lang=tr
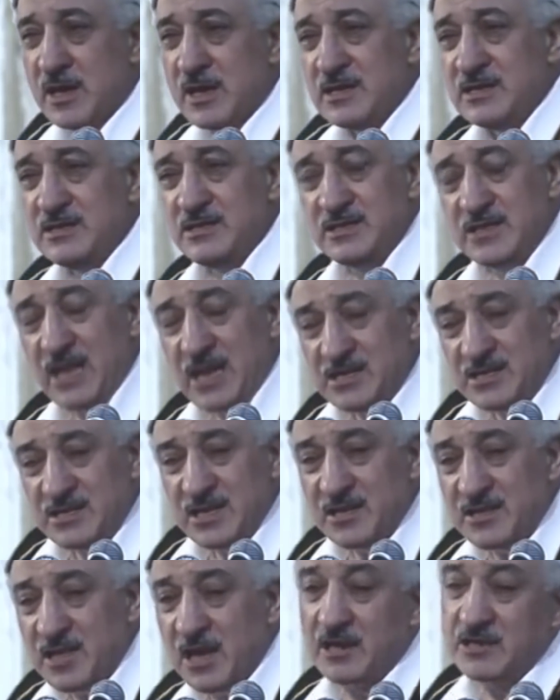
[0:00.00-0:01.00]

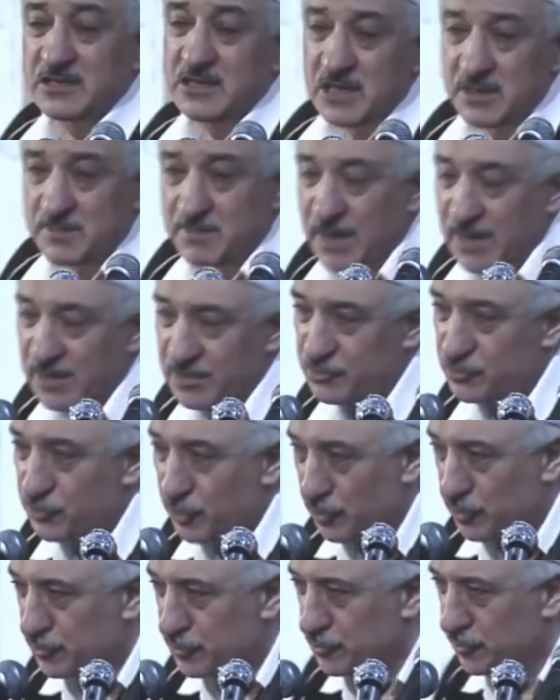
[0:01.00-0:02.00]
İsterse takdir bakışı
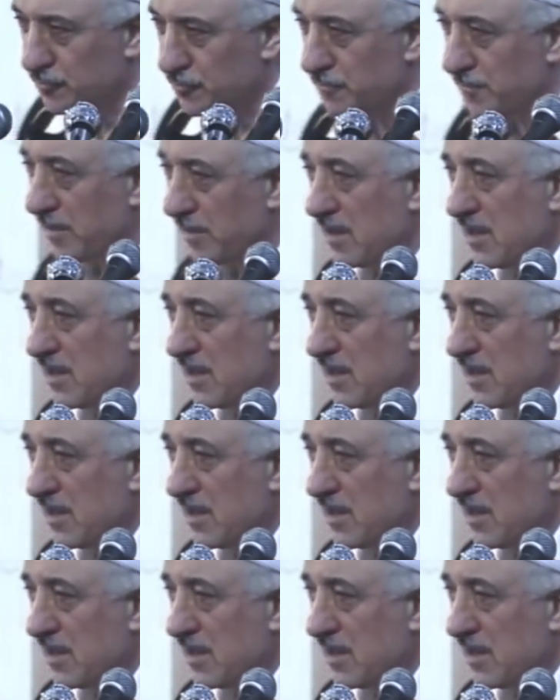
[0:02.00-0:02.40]
olsun.